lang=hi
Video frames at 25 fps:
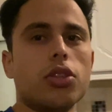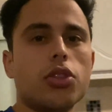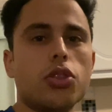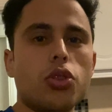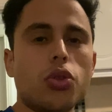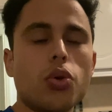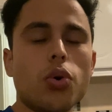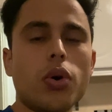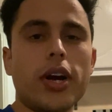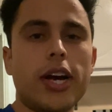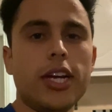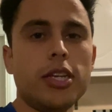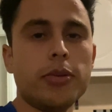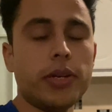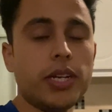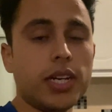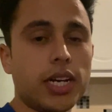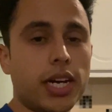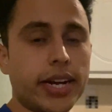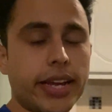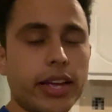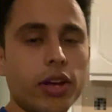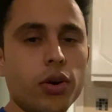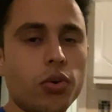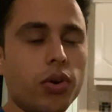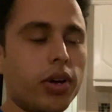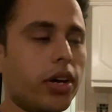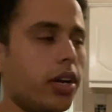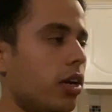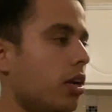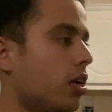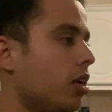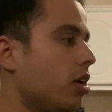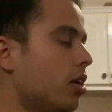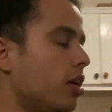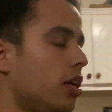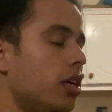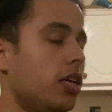तो गाइज भाई आ गया हूँ घर
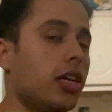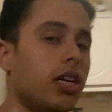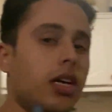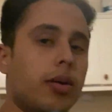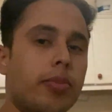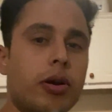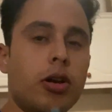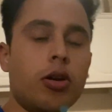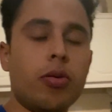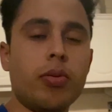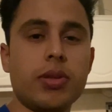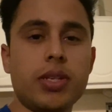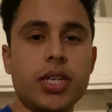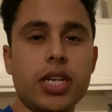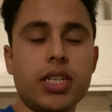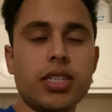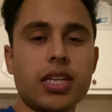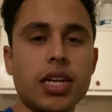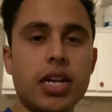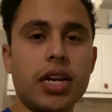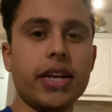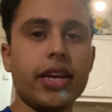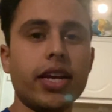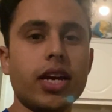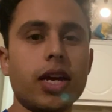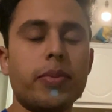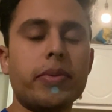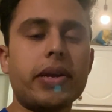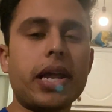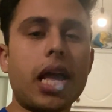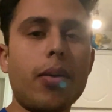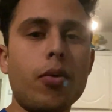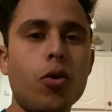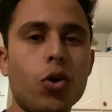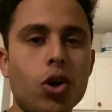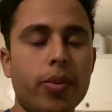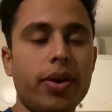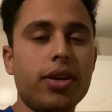कपड़े वपड़े चेंज कर लिए हैं टाइम
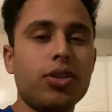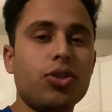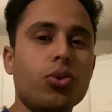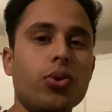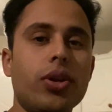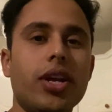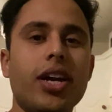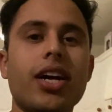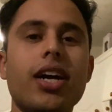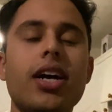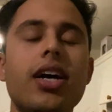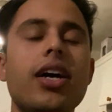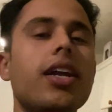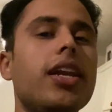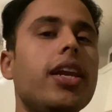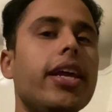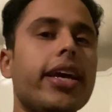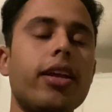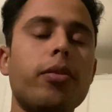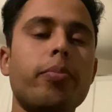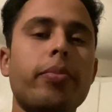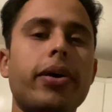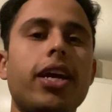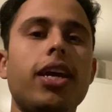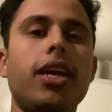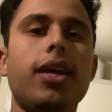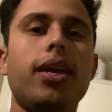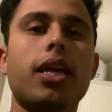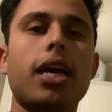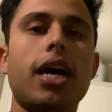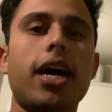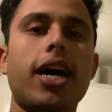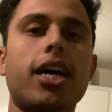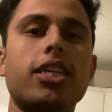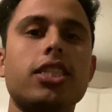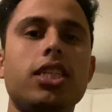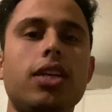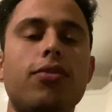हो गया भाई सोने का लेकिन भाई
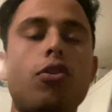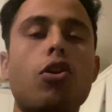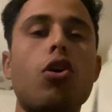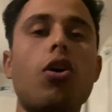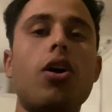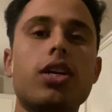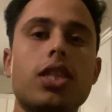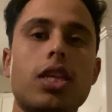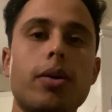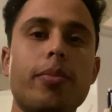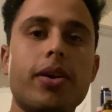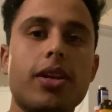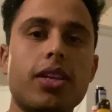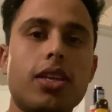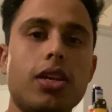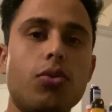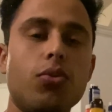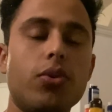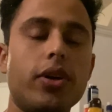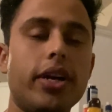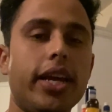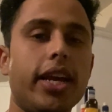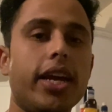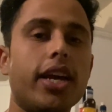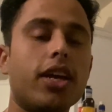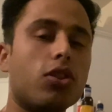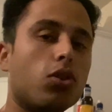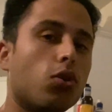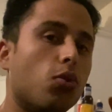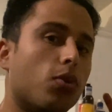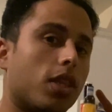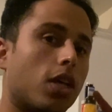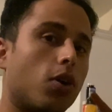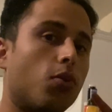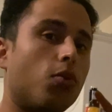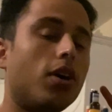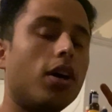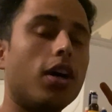आज ये ब्लॉग खत्म कर जाऊँगा ठीक है दो
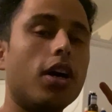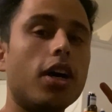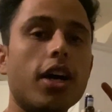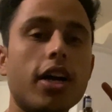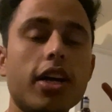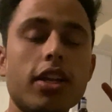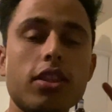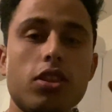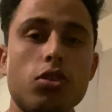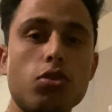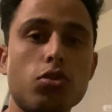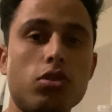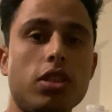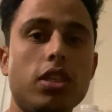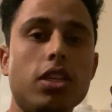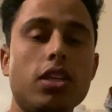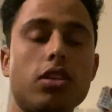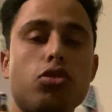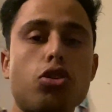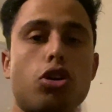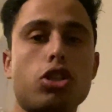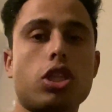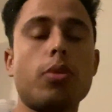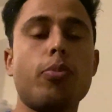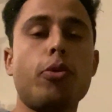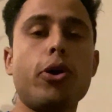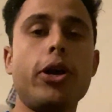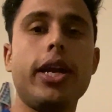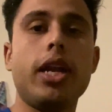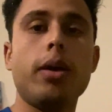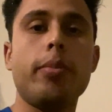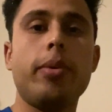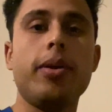बताऊँगा तो ये चौथा पॉइंट है